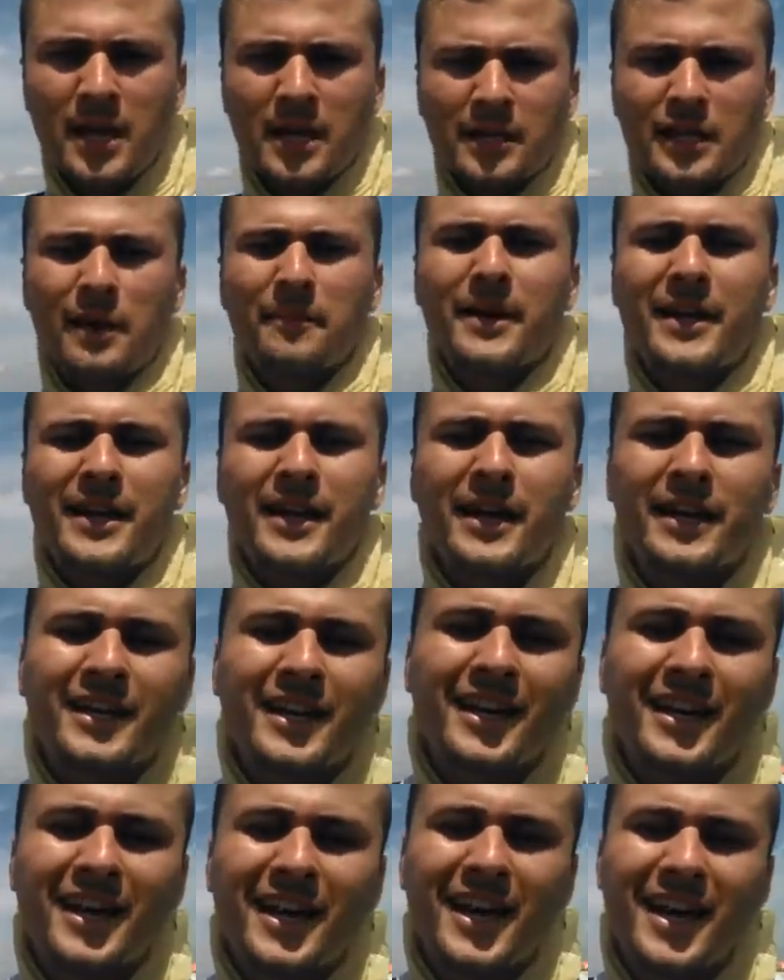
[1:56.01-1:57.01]
Na manhã,
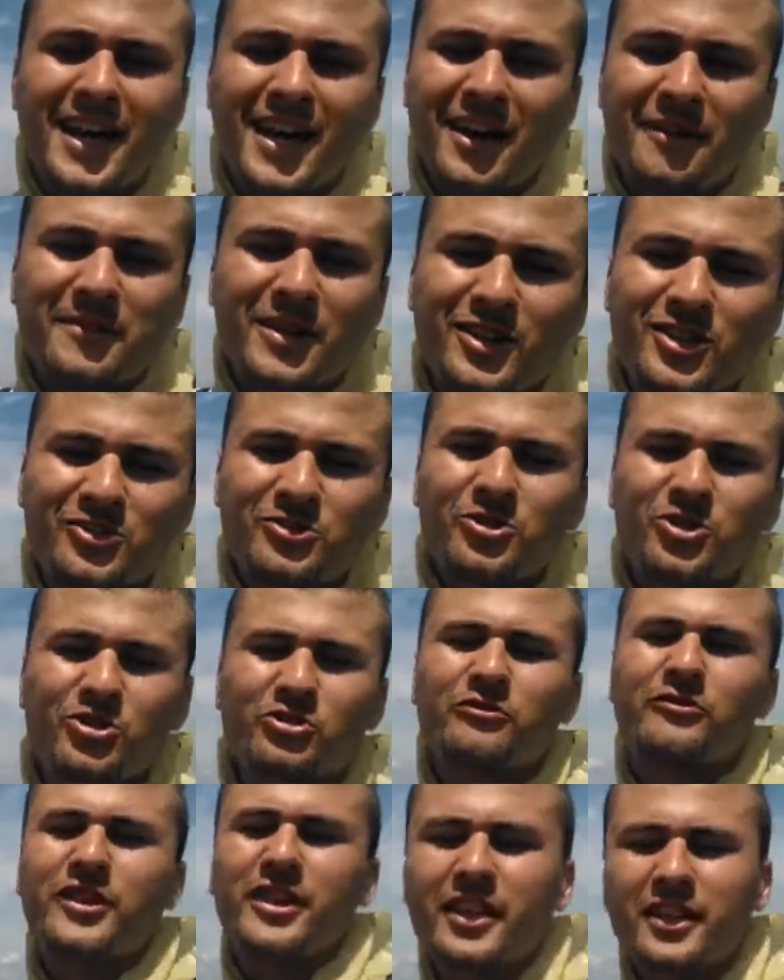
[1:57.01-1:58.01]
né, é, ameaçou
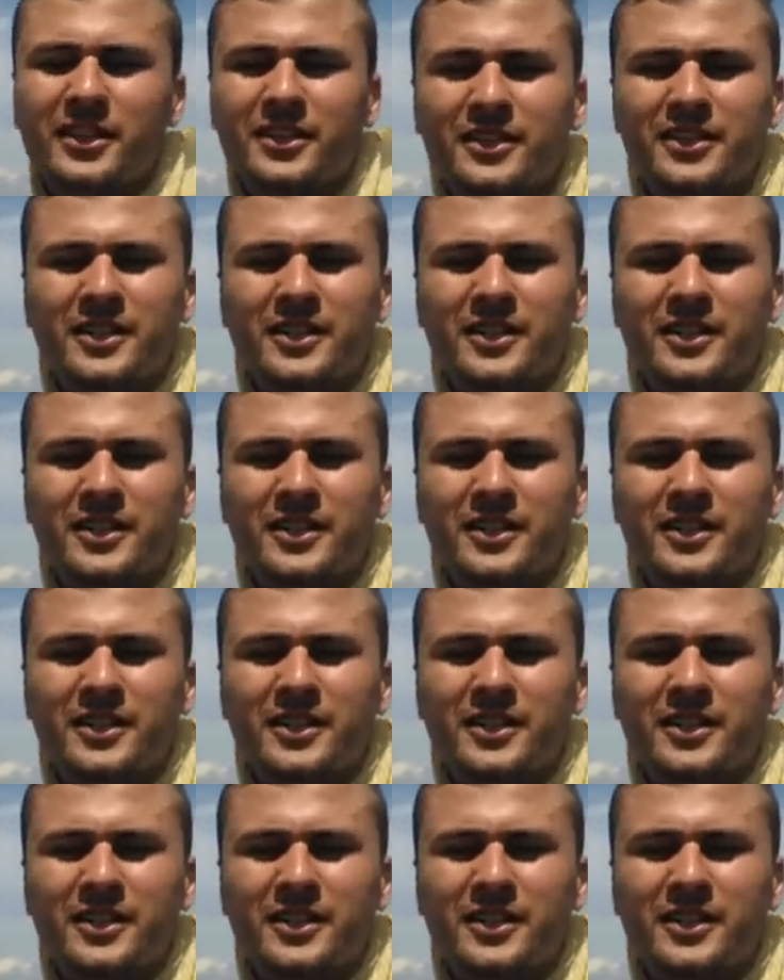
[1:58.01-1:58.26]
chover,